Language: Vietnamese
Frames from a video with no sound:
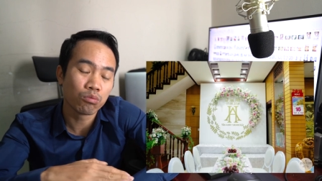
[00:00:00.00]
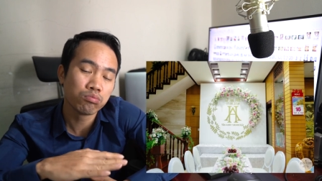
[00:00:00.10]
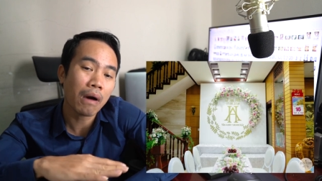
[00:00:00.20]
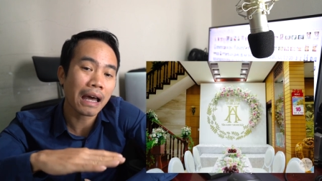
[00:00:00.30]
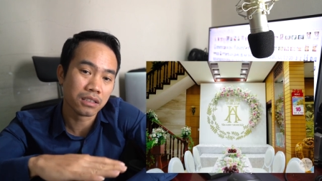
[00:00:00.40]

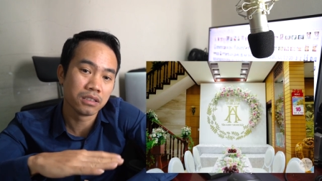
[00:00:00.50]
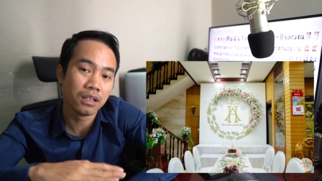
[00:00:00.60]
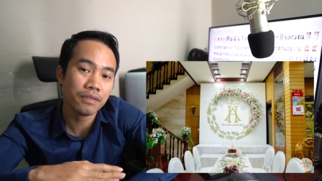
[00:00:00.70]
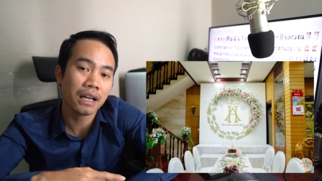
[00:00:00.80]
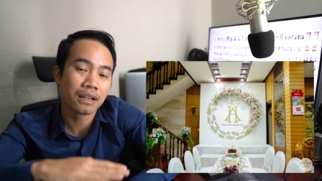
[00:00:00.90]
thống bàn ở
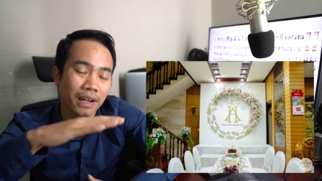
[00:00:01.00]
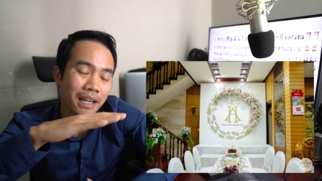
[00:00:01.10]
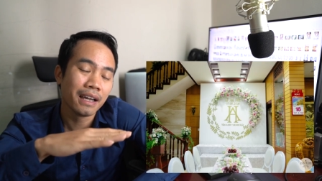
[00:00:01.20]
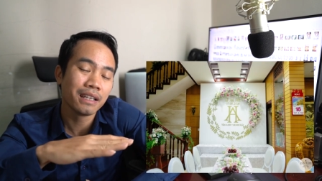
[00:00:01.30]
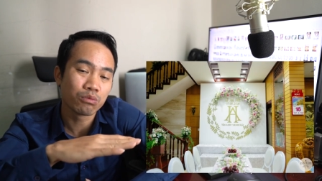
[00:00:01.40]
dưới và và
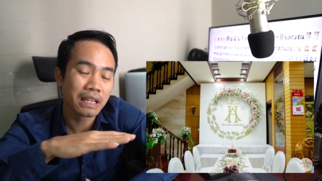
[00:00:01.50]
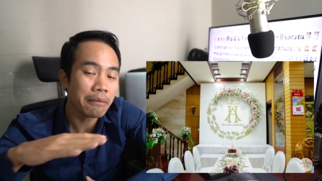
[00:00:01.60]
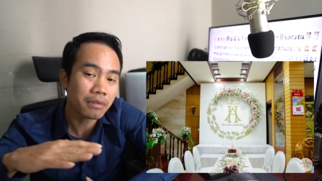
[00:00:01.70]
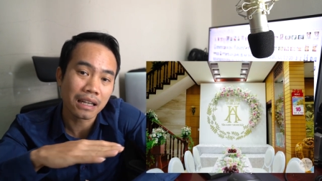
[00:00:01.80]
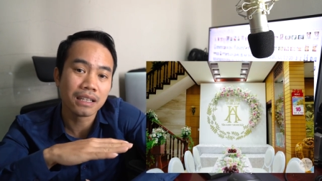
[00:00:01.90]
cái hệ thống
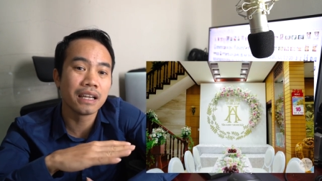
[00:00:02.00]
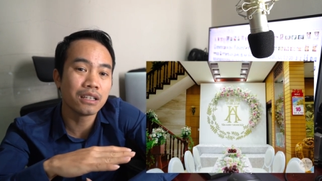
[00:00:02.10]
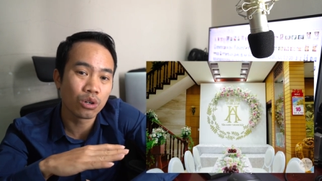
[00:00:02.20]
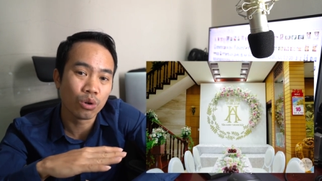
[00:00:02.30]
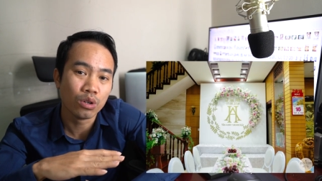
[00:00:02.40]
cháp đặt lên
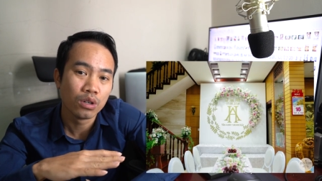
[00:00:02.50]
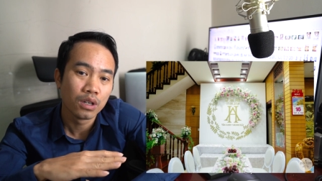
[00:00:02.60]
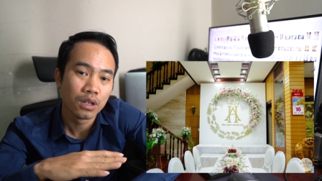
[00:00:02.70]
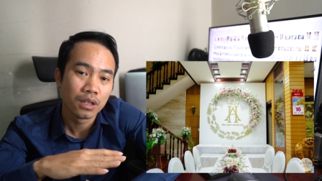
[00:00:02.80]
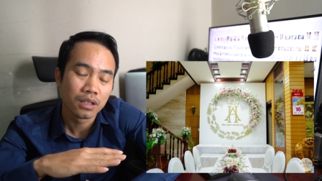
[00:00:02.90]
trên rồi
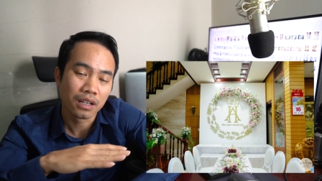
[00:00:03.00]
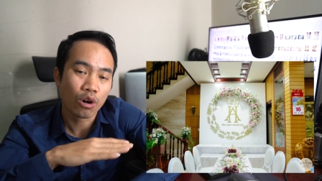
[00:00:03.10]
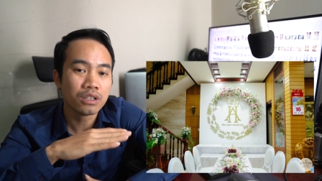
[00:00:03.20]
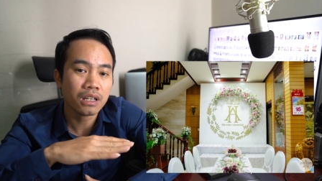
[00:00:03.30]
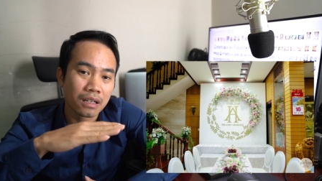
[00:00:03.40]
thì
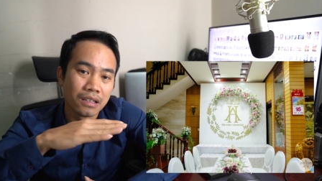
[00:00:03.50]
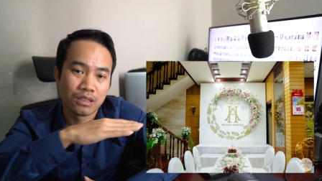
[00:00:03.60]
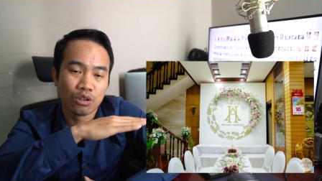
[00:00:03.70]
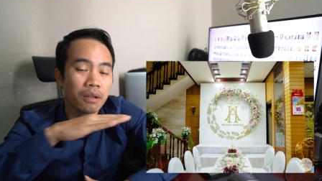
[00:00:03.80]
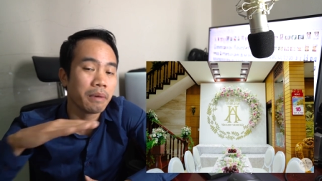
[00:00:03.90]
coi như là
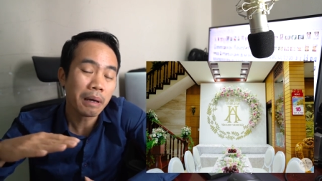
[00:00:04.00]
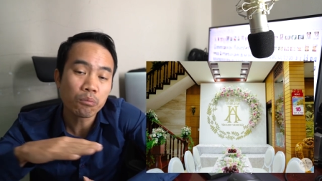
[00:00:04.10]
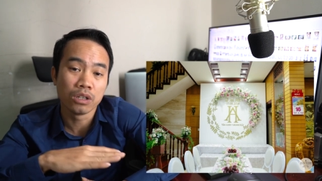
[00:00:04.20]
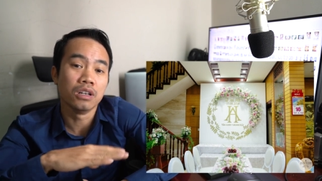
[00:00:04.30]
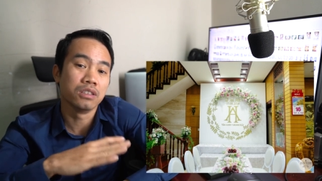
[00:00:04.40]
nó lại bị mất
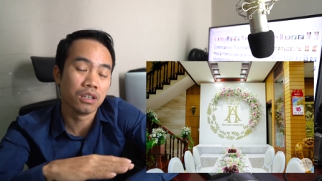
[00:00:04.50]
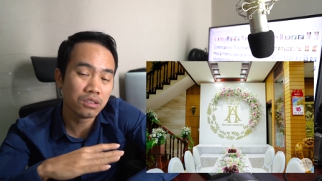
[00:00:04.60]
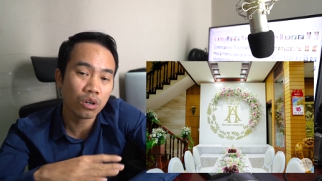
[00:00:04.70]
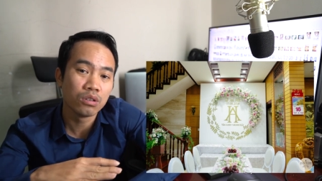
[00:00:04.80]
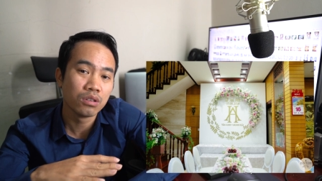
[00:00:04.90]
một nửa
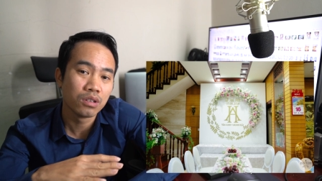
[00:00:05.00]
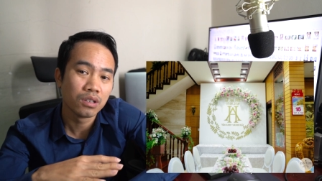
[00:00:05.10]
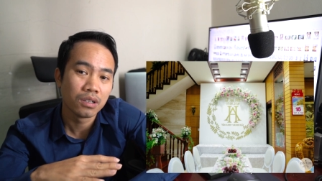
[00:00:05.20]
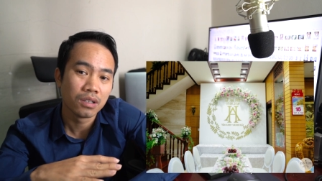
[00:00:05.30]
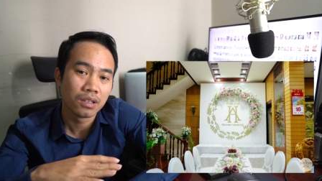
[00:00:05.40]
dưới rồi
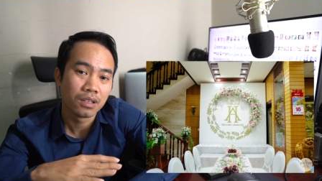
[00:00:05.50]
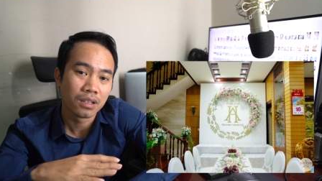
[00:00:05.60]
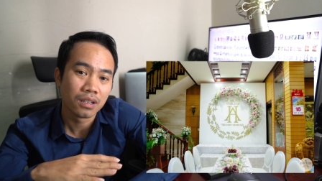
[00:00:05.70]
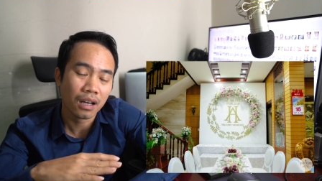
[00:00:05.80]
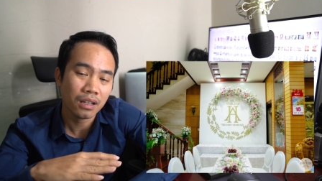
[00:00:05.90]

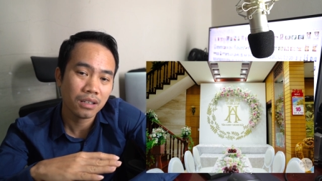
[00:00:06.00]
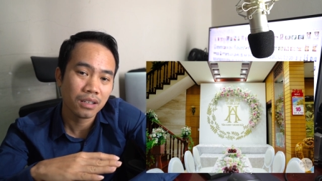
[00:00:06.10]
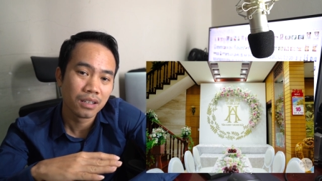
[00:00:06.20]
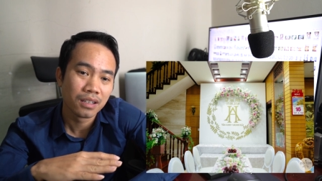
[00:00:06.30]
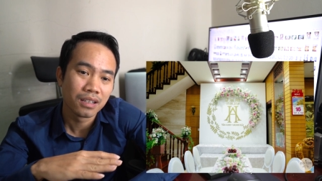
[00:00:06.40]
đấy
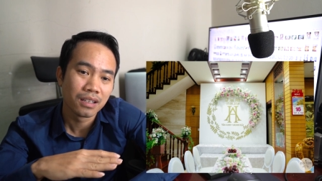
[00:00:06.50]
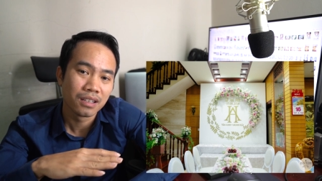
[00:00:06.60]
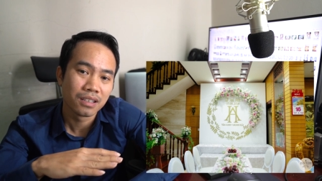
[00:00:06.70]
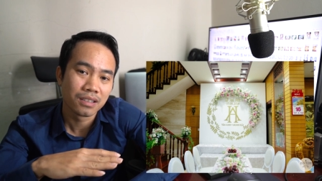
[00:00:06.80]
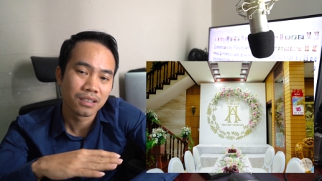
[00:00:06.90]

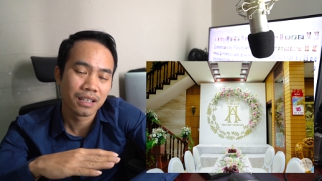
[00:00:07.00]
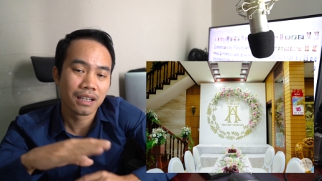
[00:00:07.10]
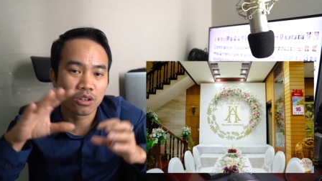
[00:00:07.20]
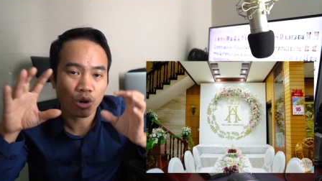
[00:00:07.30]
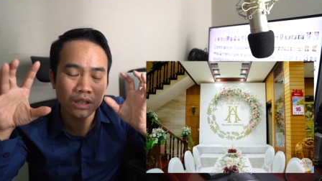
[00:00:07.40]

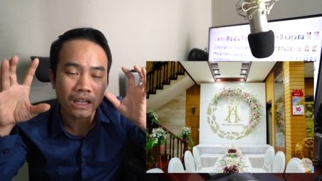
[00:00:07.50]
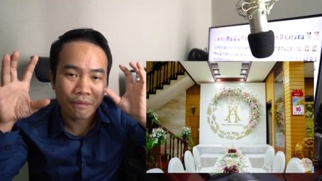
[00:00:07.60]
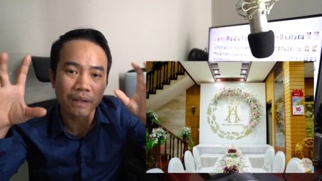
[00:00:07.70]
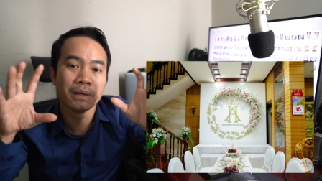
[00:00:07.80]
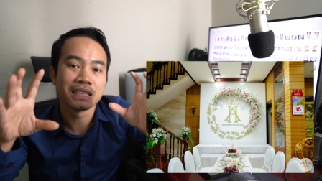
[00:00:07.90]
thì có những
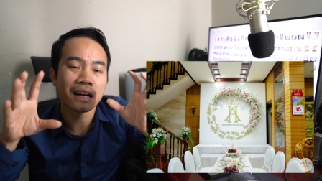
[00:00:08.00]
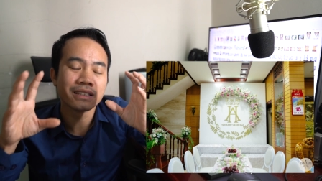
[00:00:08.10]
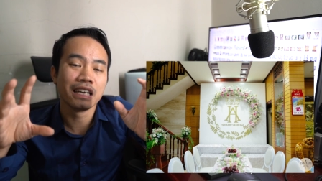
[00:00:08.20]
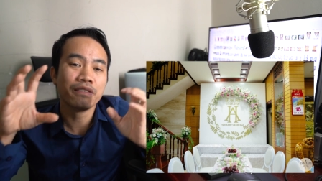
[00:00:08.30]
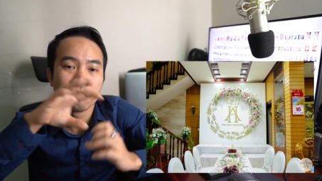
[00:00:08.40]
cái phần mình
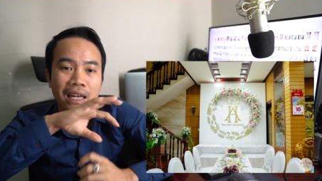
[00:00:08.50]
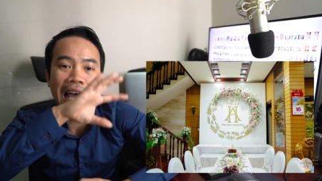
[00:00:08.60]
trang trí và mình